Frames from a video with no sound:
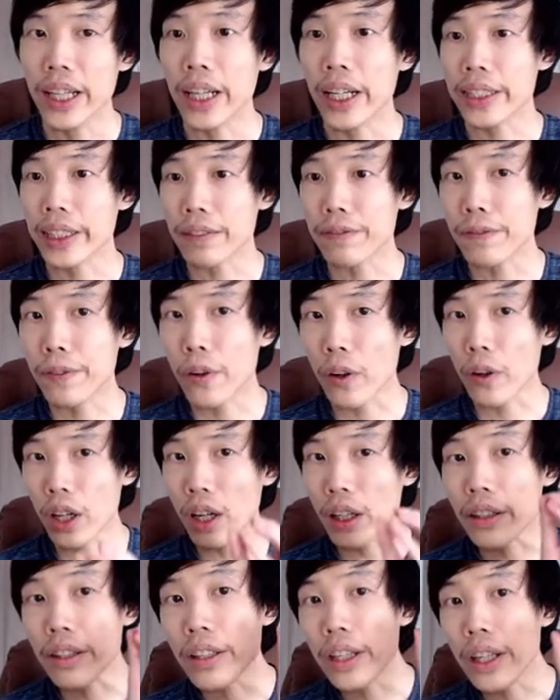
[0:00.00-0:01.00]
Người ta
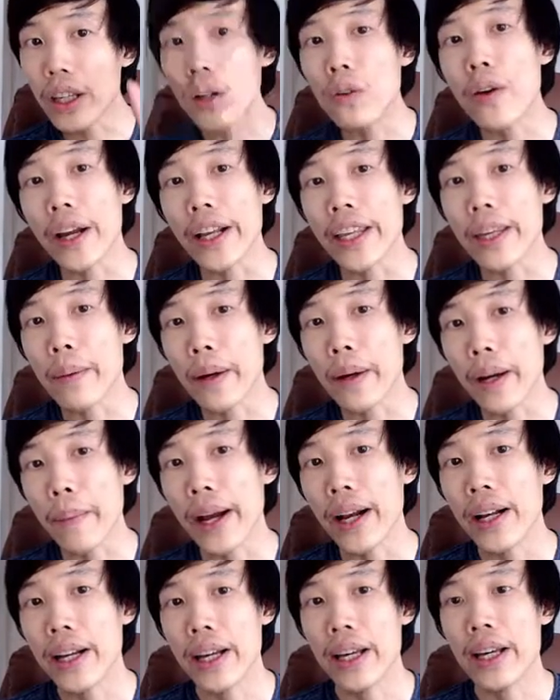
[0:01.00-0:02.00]
focus nhiều về cái gì vậy các bạn?